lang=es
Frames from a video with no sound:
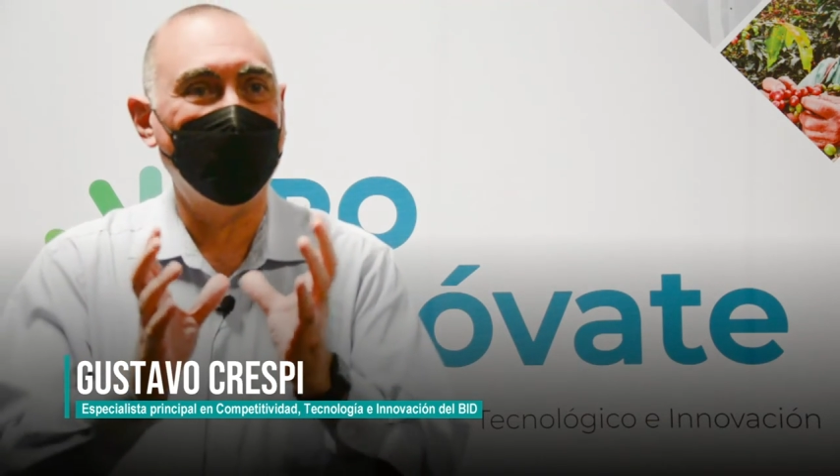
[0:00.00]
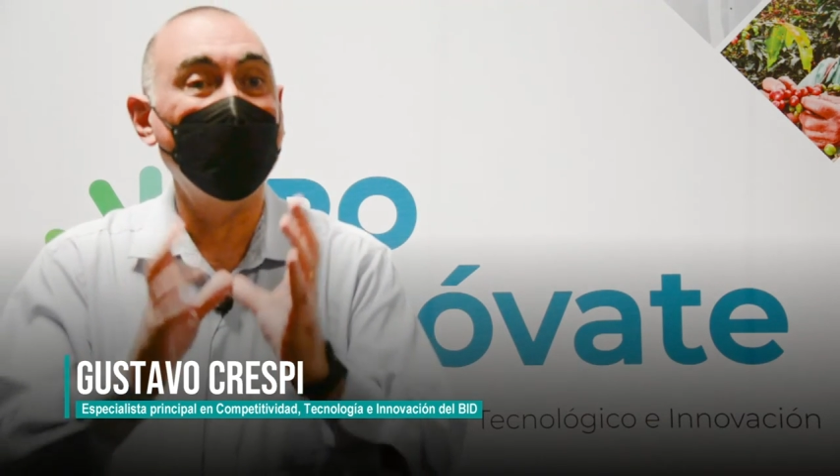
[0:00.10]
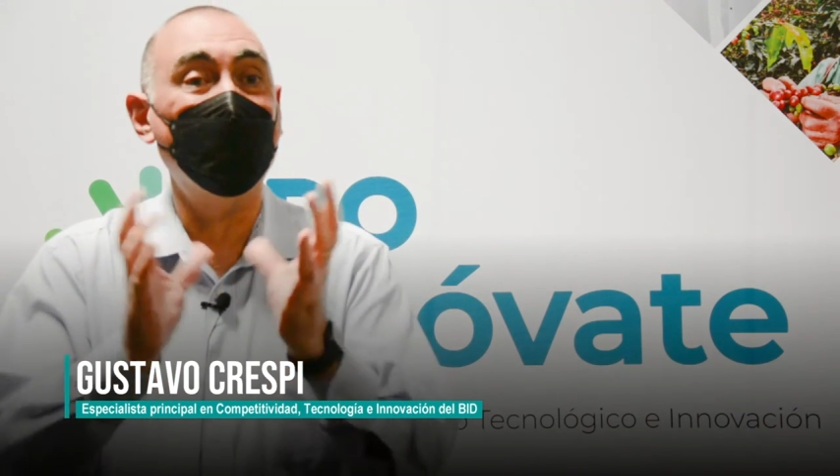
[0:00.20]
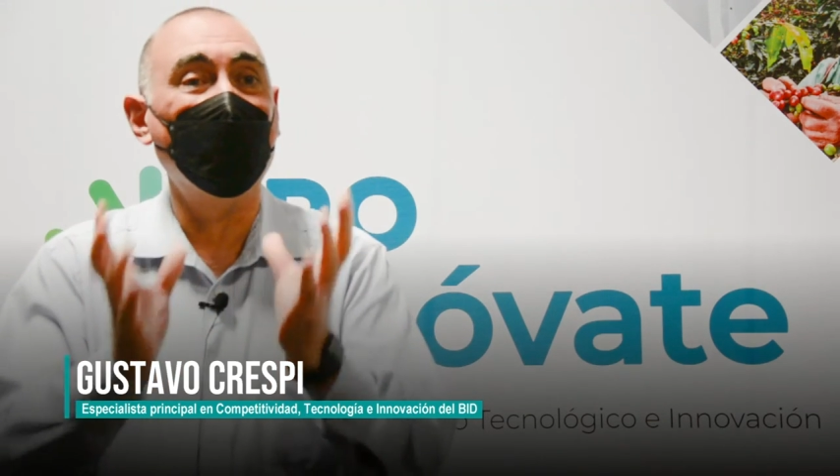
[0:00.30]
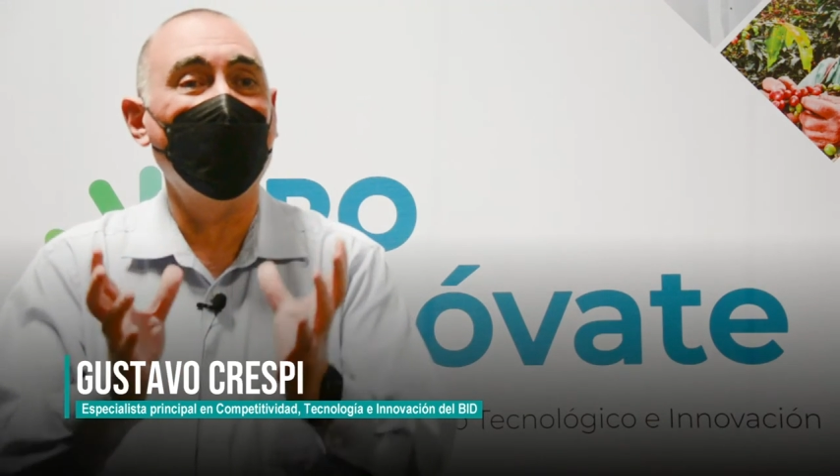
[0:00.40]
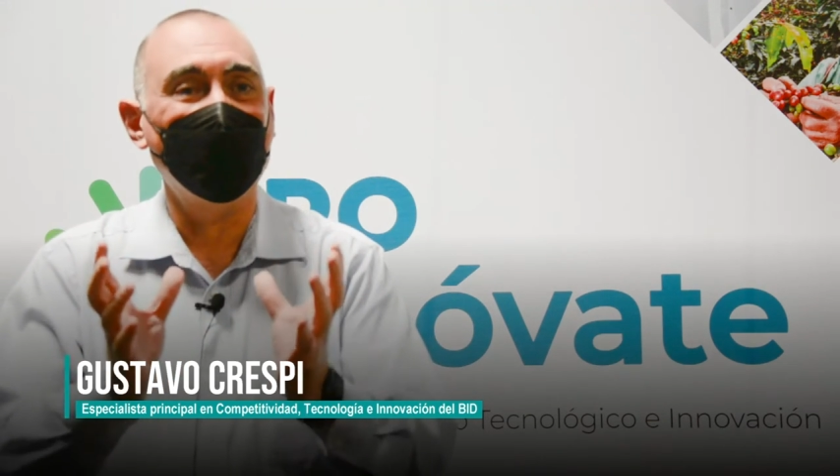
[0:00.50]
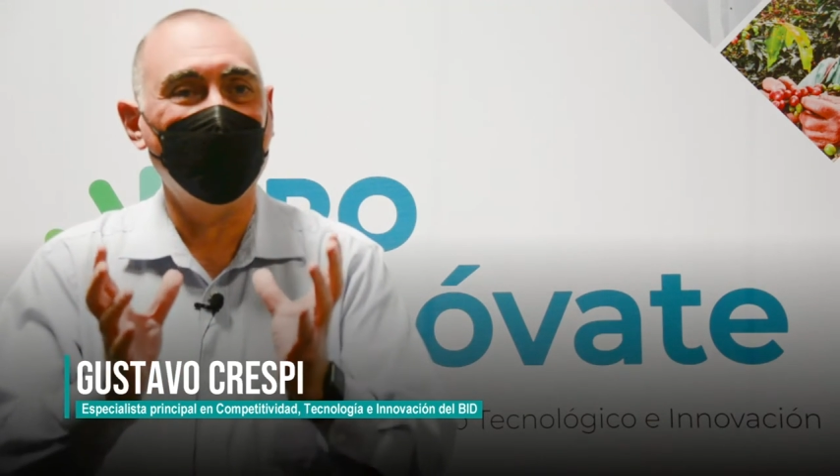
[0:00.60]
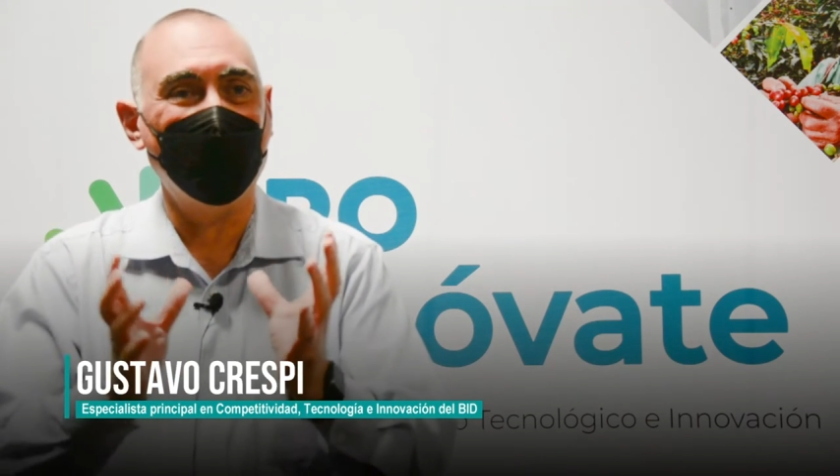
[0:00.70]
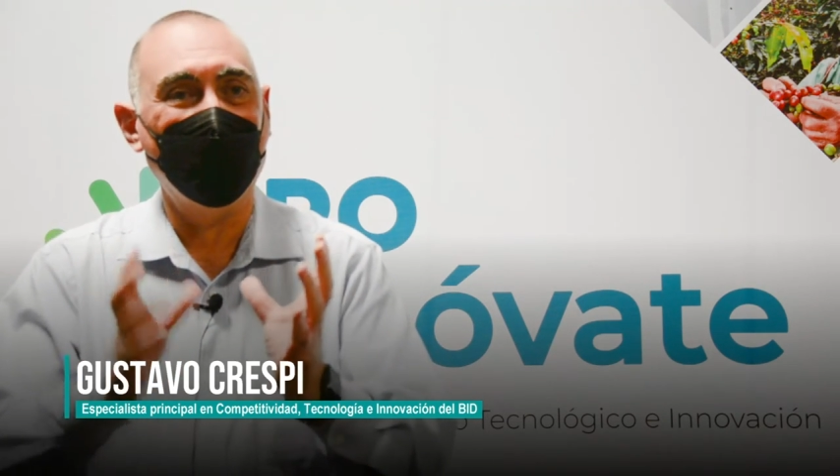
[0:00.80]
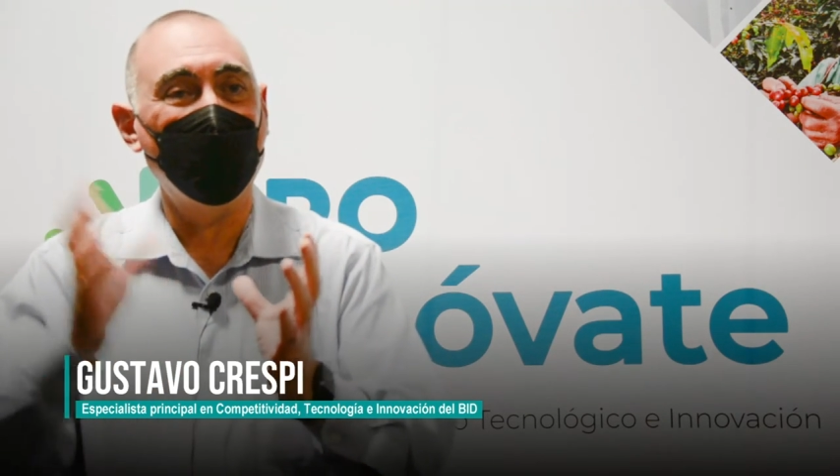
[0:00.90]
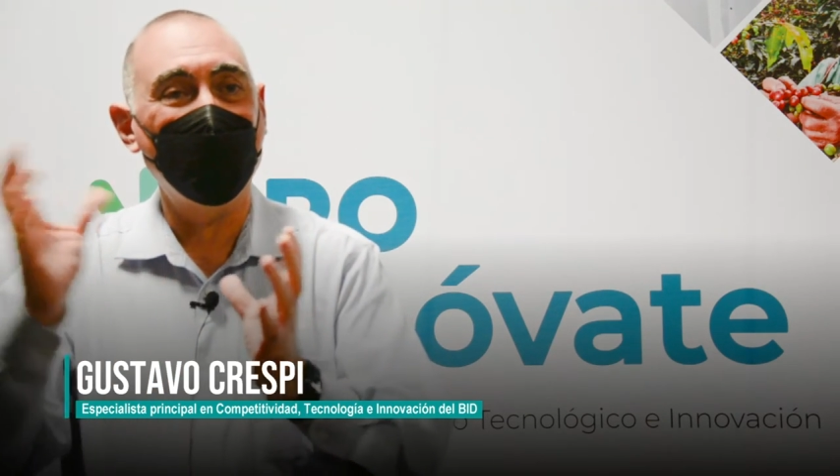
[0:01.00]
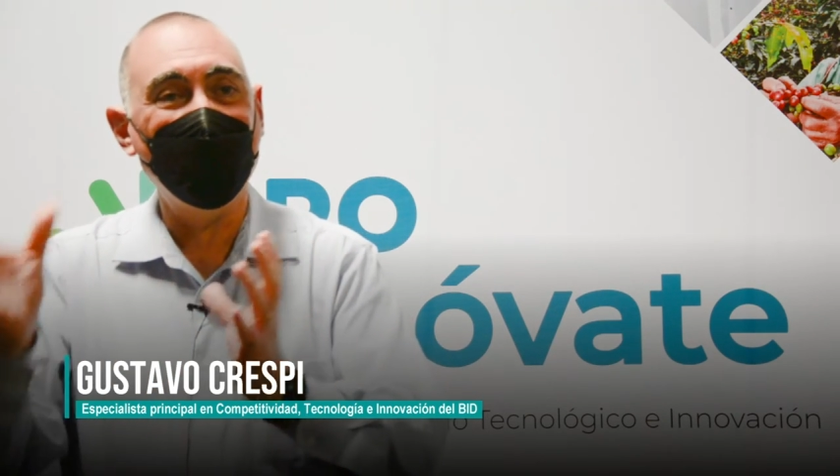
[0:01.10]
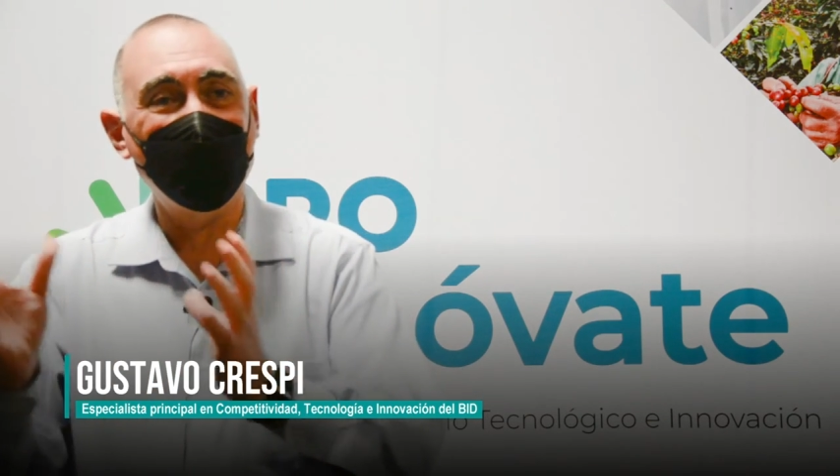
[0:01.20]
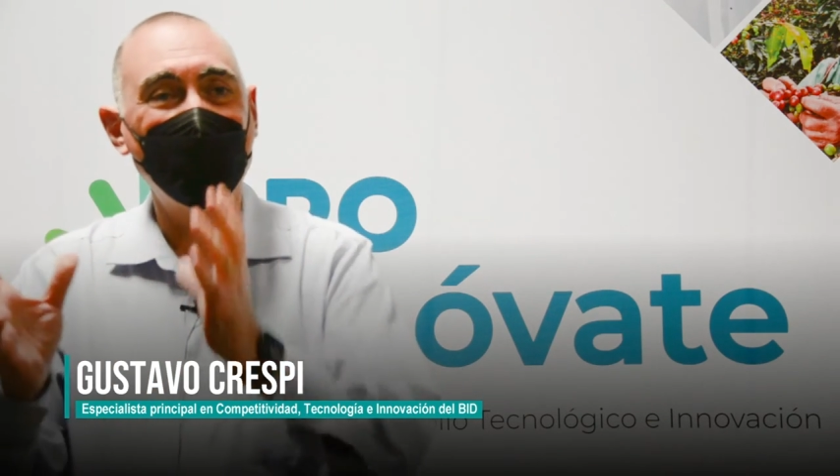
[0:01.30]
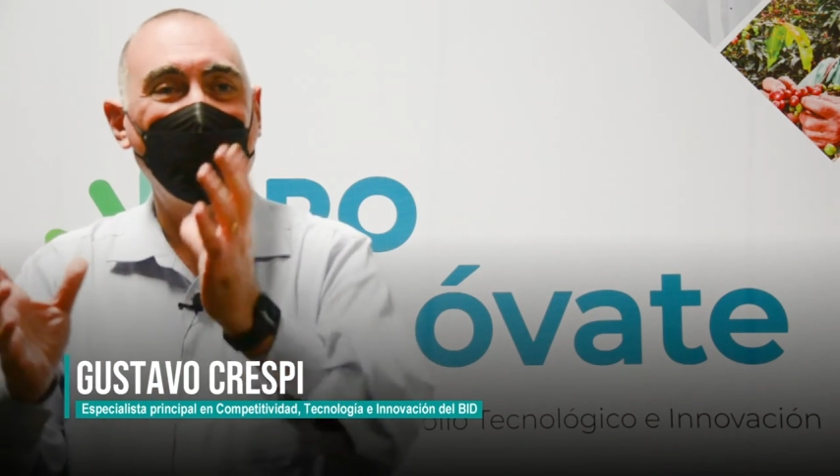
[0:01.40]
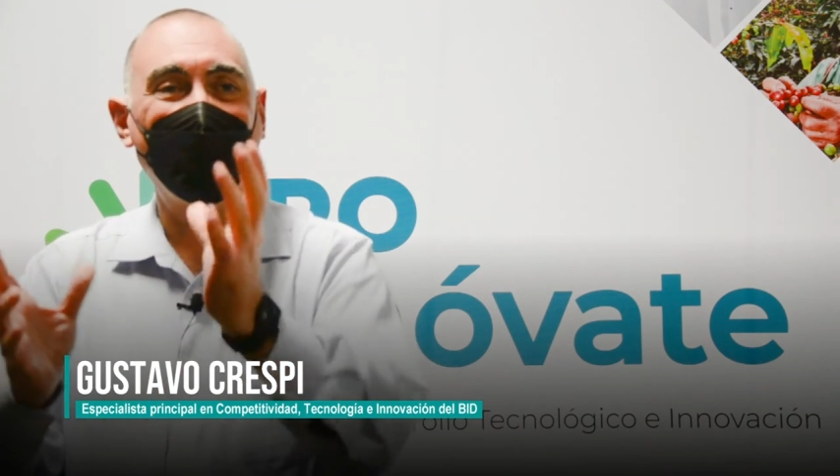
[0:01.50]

tipos de actores, gobierno,